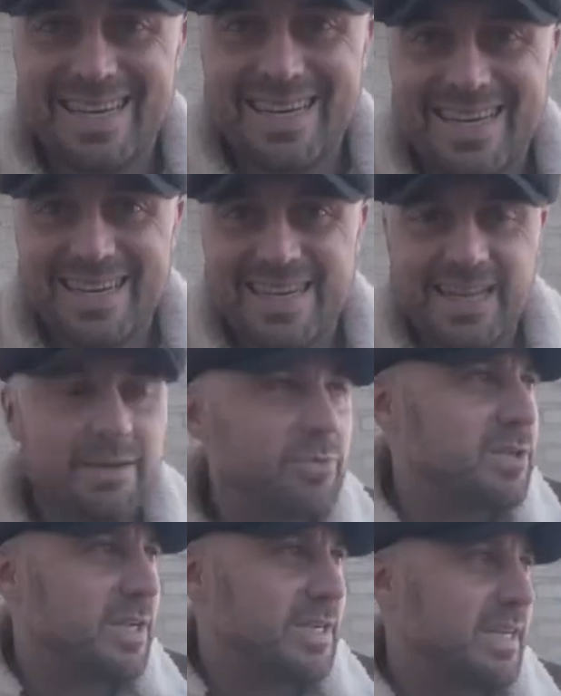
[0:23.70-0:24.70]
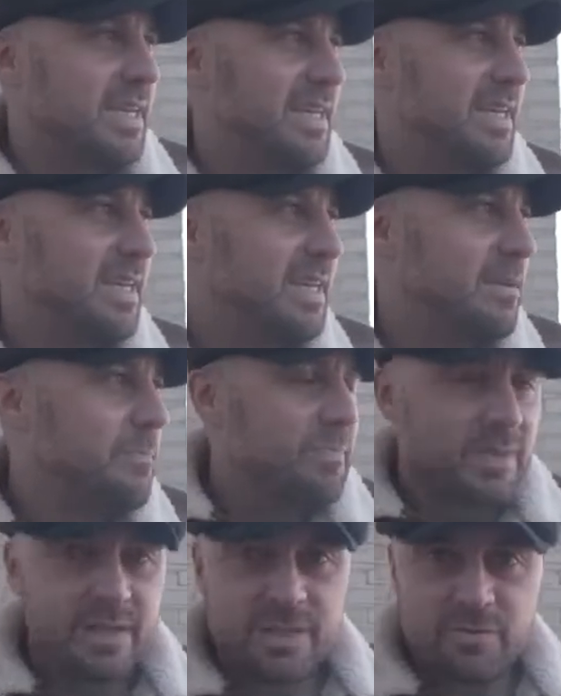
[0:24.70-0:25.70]
y nada, pues aquí
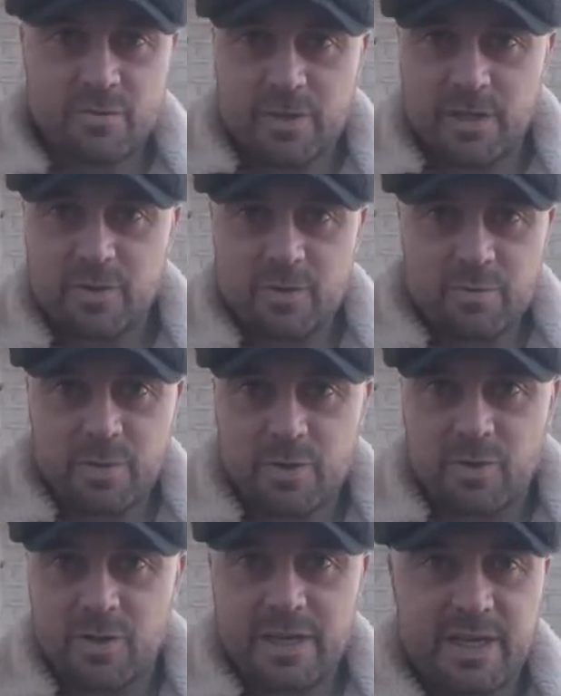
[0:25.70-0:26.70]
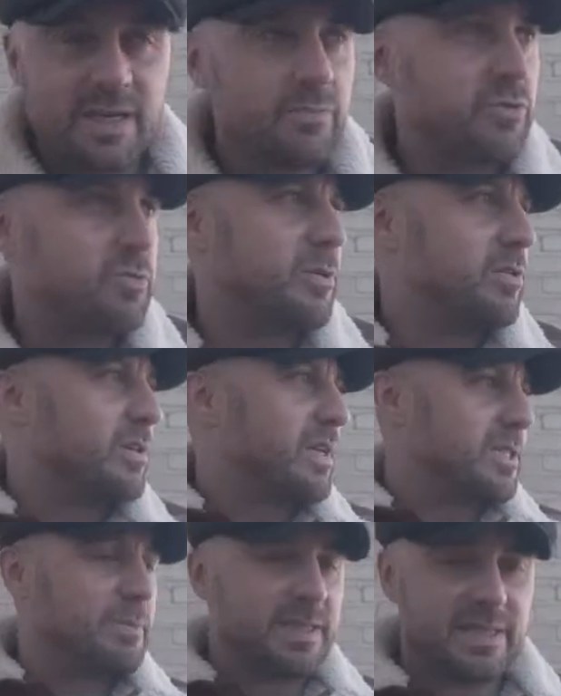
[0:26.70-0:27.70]
disfrutando un poco de, pues bueno, de
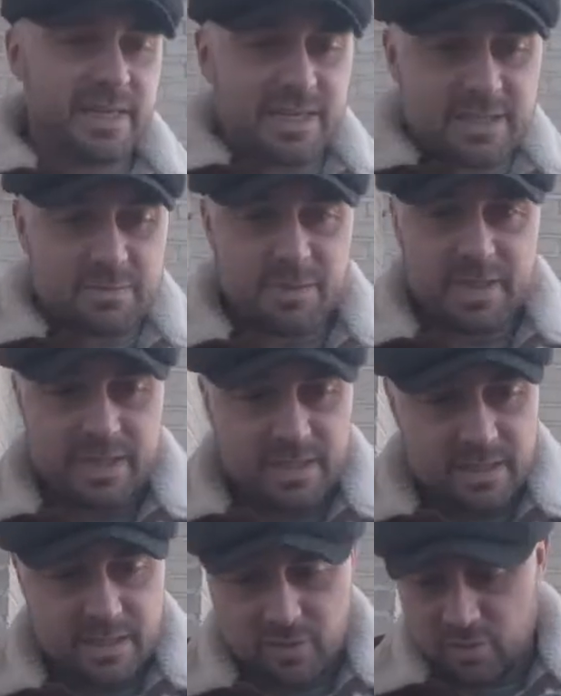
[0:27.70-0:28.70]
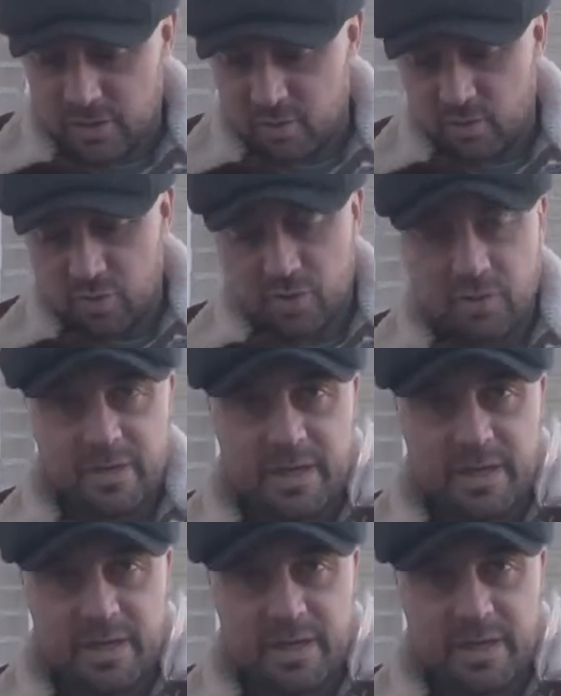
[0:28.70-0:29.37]
las vistas, mientras eso, disgusto